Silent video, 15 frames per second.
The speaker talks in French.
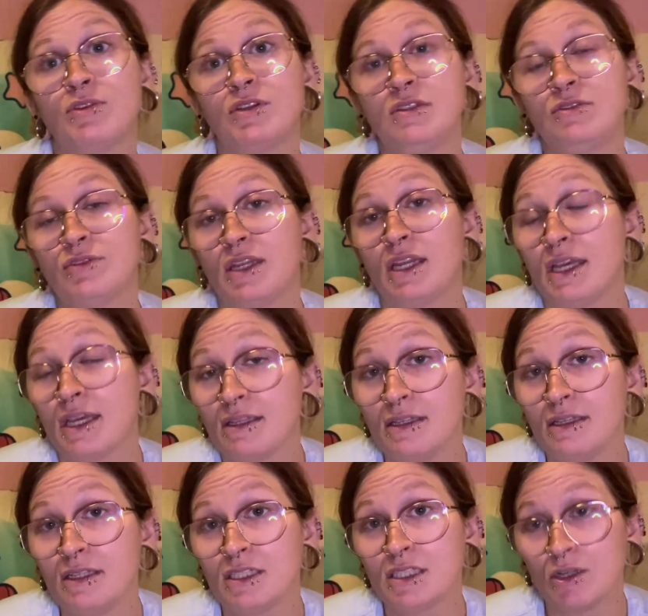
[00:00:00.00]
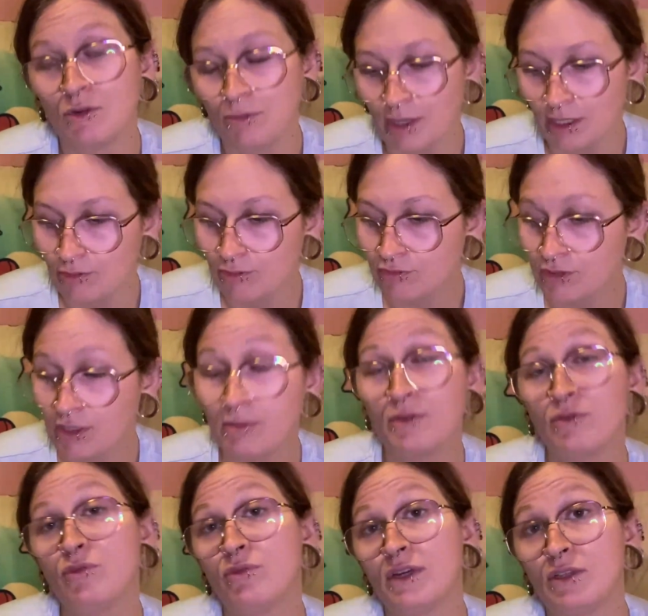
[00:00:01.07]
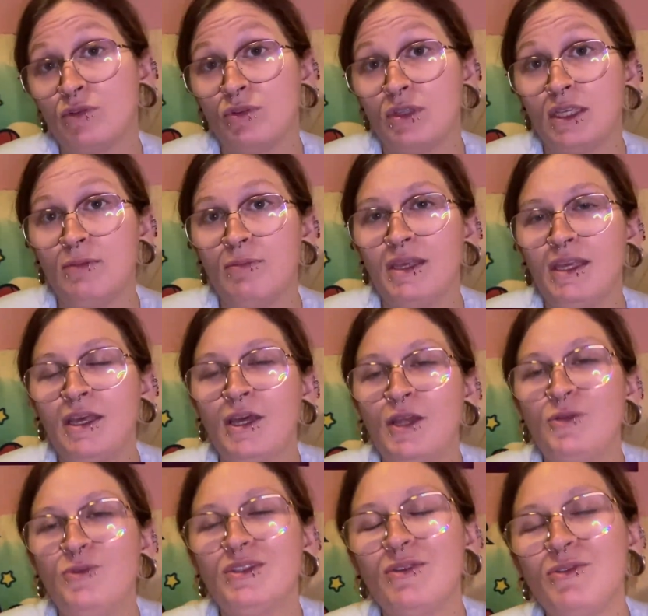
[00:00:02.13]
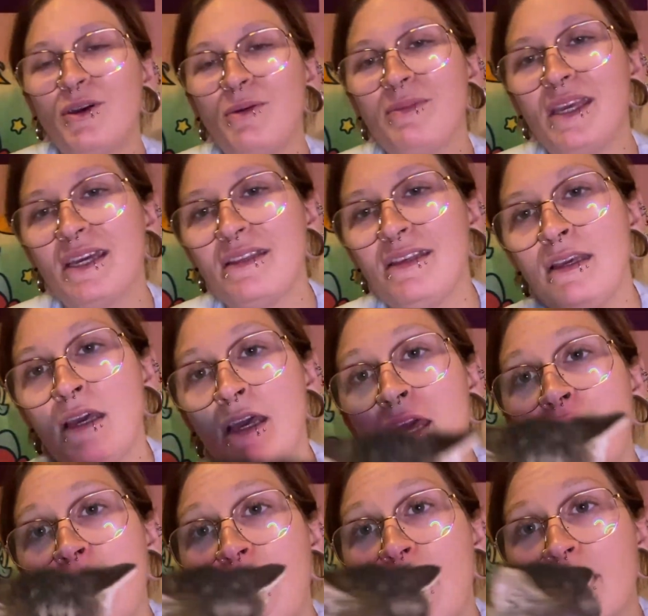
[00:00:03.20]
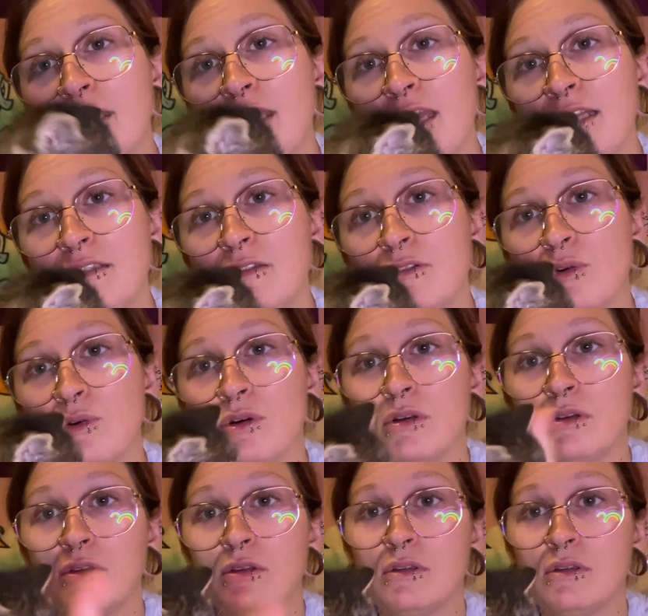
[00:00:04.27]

a demandé si on allait garder des chats ou pas, donc vous avez bien vu, on va les donner, mais nous allons quand même garder Ernesto.